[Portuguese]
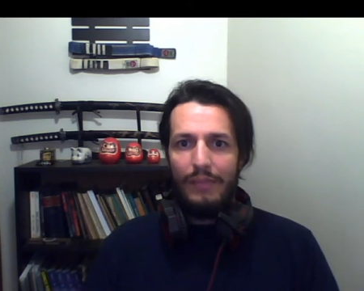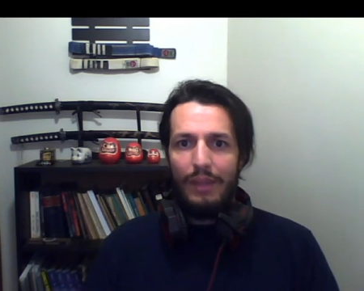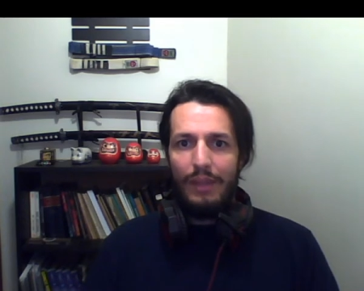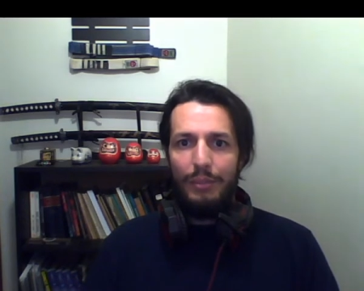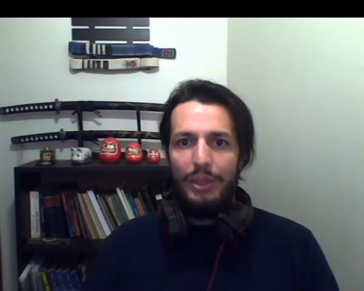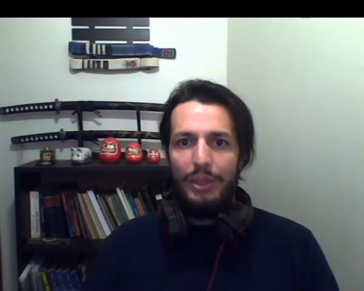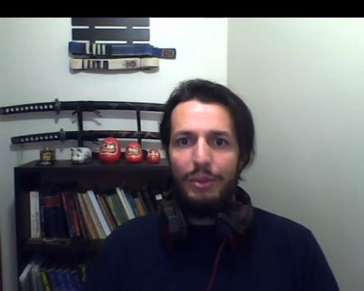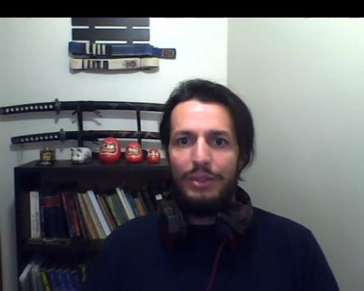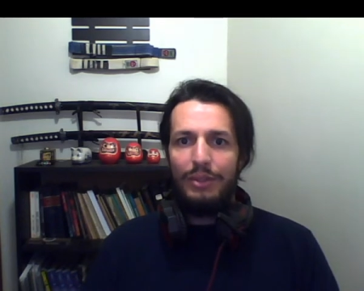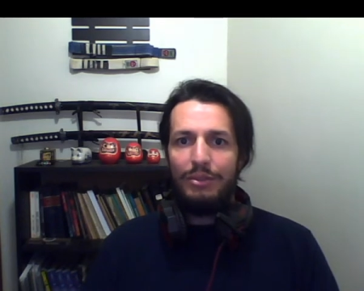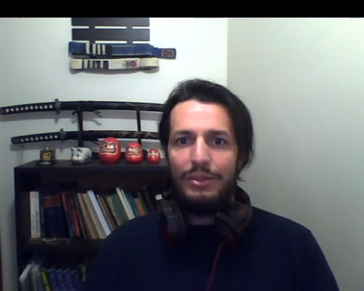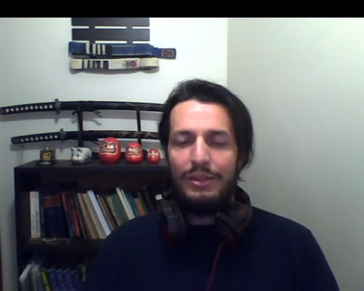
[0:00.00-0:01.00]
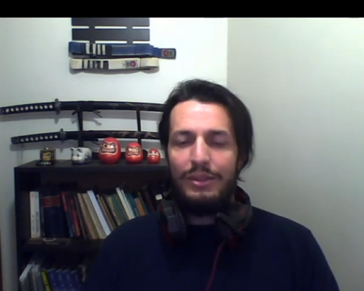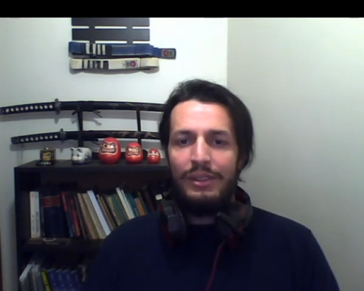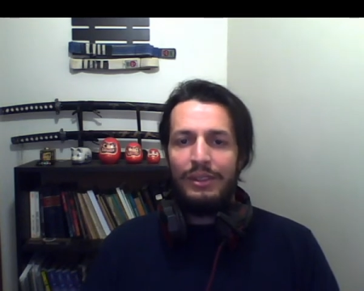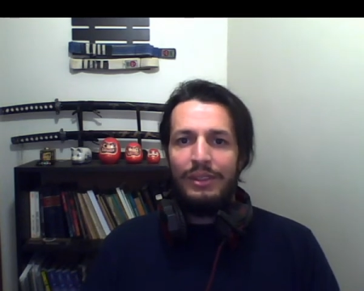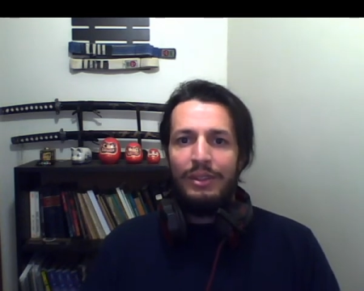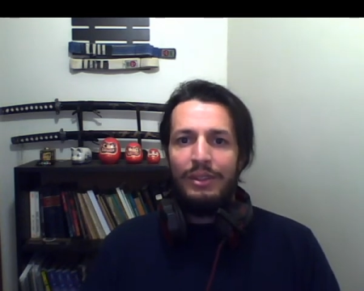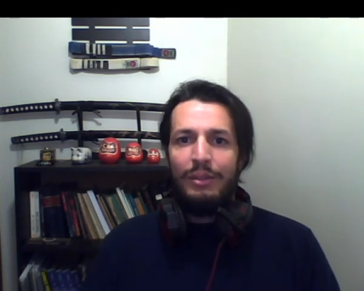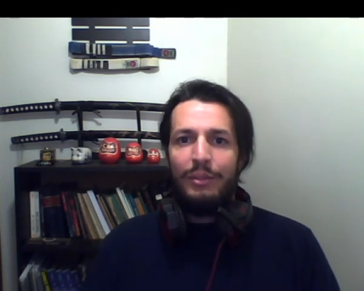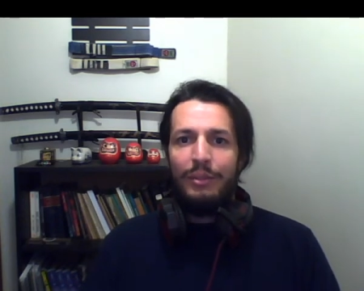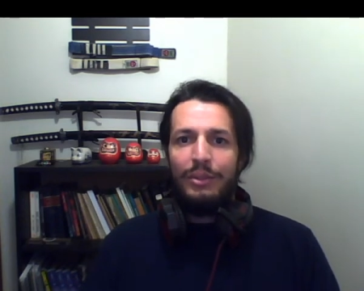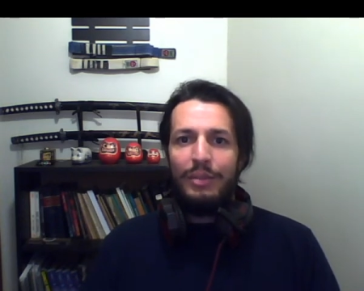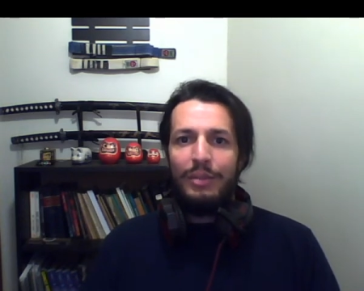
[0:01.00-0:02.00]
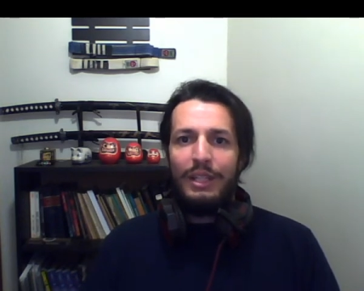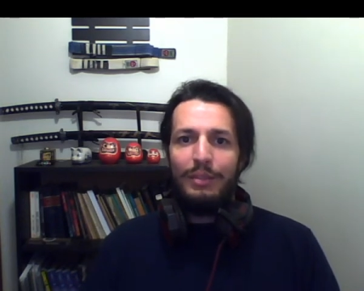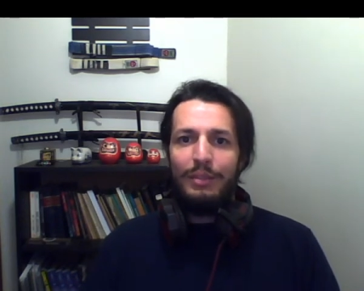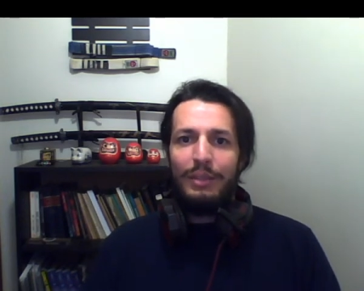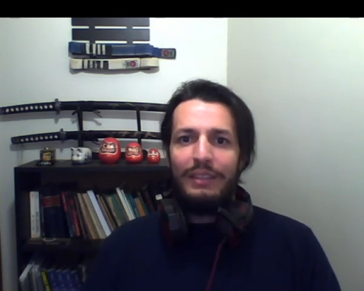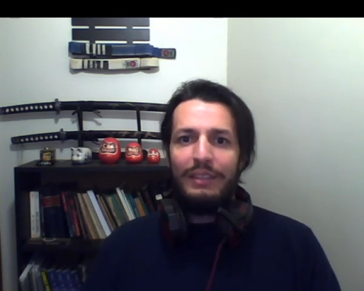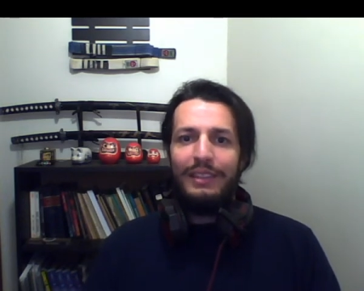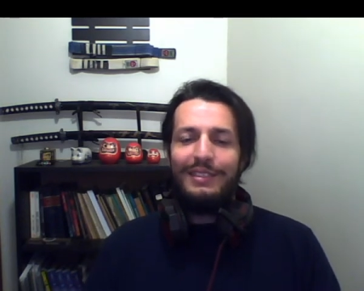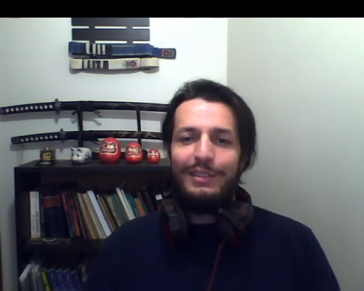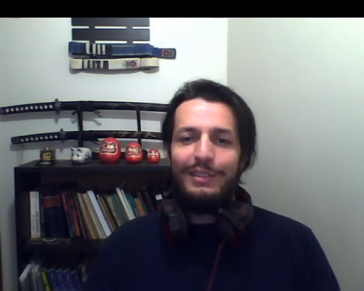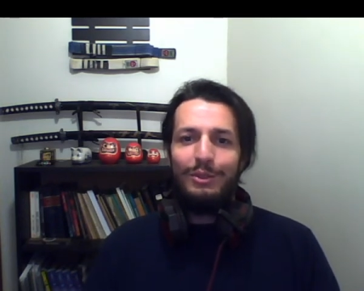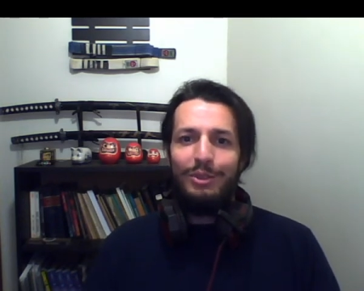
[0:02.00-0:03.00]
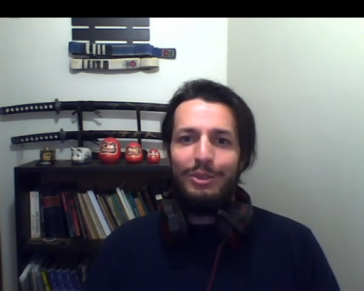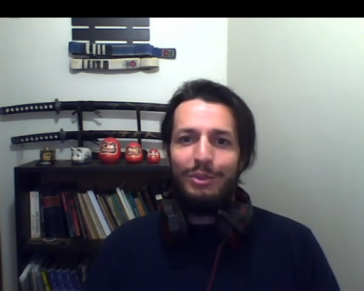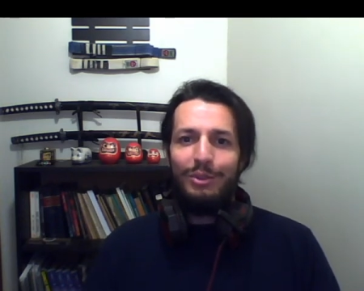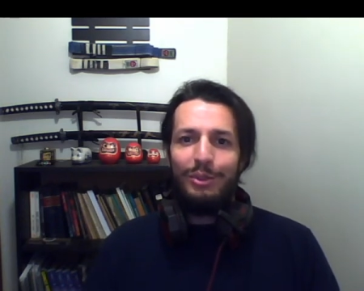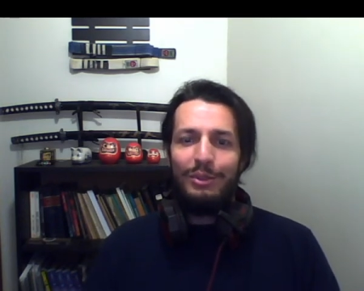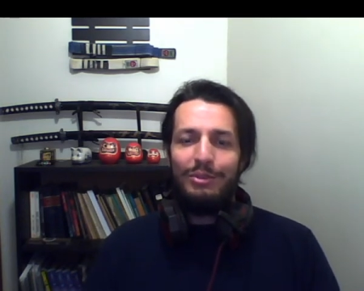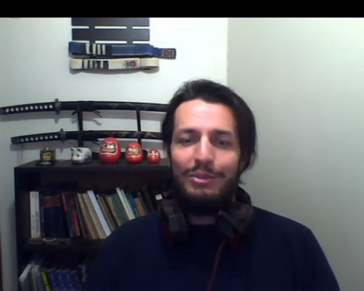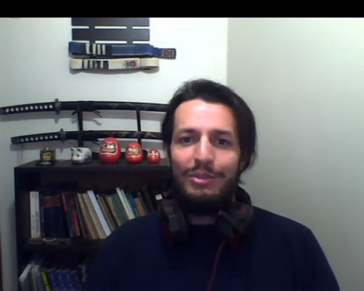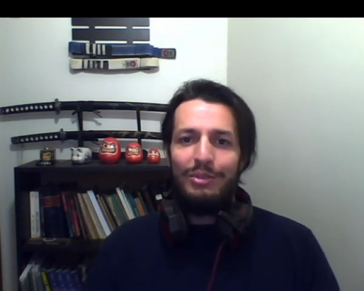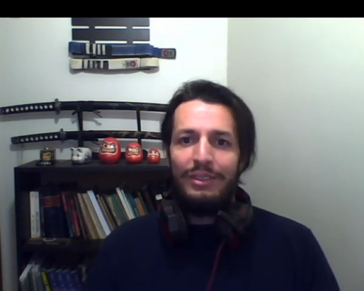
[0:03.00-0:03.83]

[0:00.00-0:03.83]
Por enquanto, muito obrigado pela atenção de todos.